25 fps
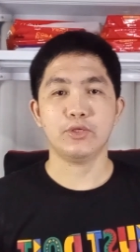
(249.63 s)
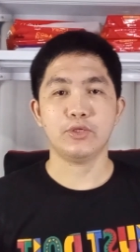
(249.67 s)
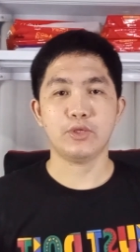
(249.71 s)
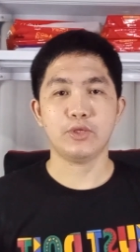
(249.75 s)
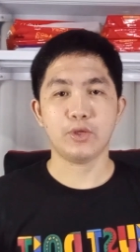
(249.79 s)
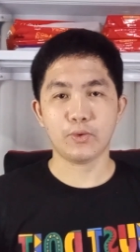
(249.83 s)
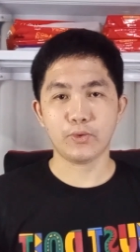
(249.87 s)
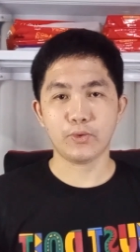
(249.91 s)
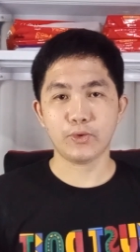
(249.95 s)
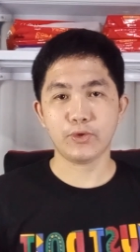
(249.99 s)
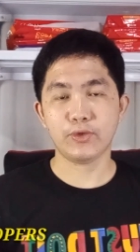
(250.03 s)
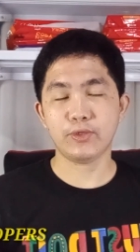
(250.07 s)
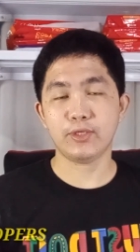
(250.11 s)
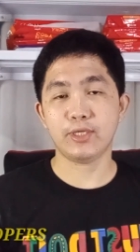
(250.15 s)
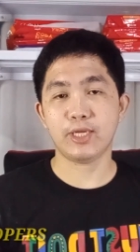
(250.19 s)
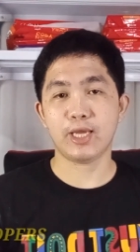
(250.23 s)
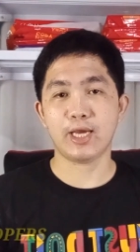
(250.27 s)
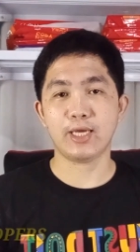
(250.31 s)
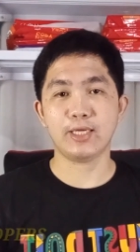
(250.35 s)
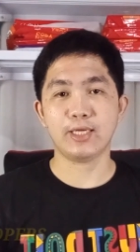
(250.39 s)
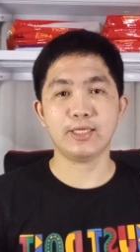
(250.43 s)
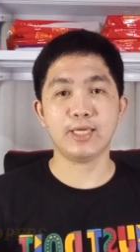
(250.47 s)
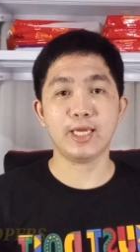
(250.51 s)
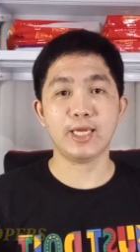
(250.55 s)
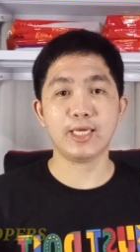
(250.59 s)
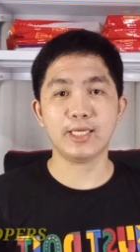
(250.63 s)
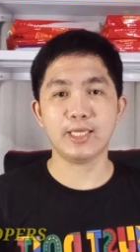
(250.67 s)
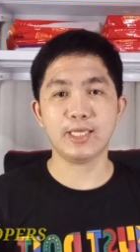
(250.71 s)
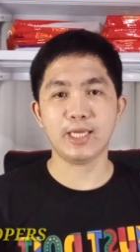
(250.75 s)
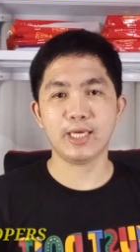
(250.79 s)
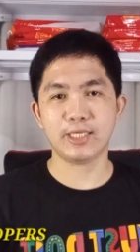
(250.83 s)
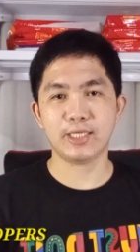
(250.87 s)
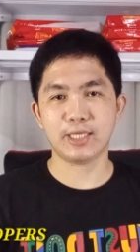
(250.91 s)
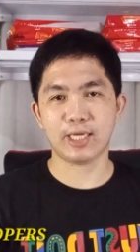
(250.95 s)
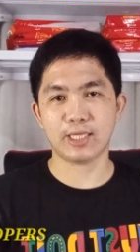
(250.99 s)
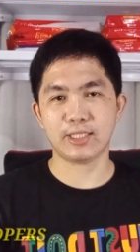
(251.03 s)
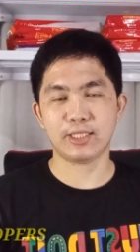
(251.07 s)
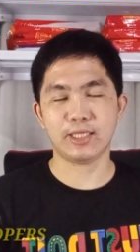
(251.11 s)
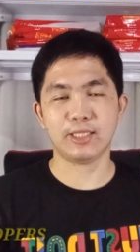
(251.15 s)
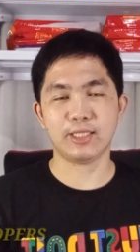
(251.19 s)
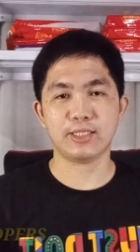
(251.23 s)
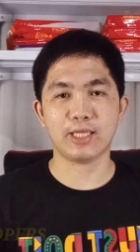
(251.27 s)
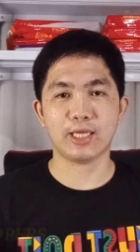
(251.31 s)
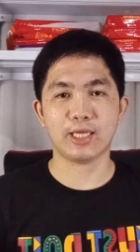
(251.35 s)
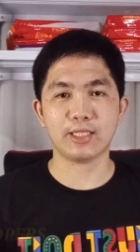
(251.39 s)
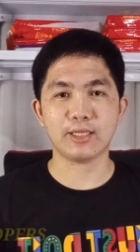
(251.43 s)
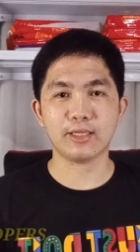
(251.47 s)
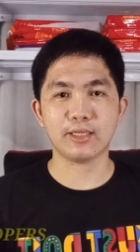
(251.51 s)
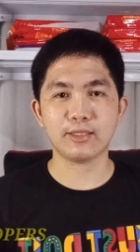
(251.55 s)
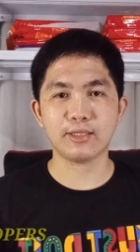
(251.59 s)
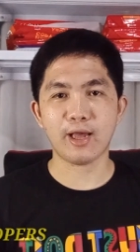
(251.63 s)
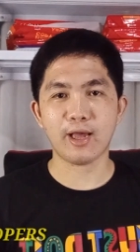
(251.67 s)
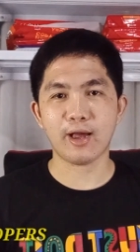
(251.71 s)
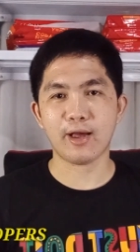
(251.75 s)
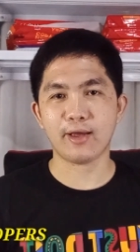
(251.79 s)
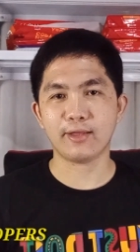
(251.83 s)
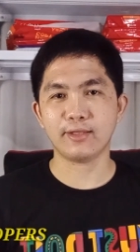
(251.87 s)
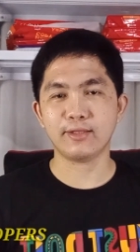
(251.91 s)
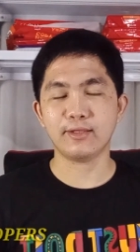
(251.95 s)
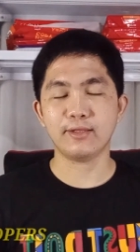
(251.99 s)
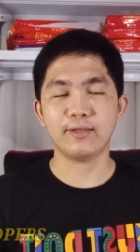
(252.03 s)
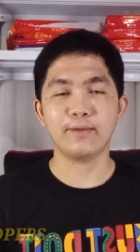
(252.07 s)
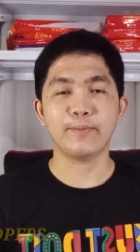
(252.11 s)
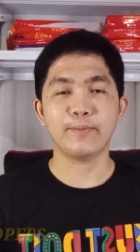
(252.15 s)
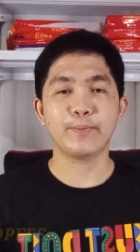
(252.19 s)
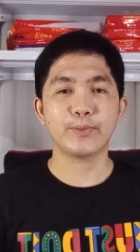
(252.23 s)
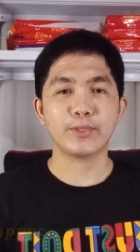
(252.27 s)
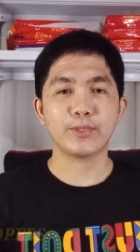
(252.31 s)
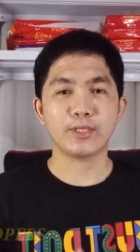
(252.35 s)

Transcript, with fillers: So yun lang, lagi lang natin tatandaan,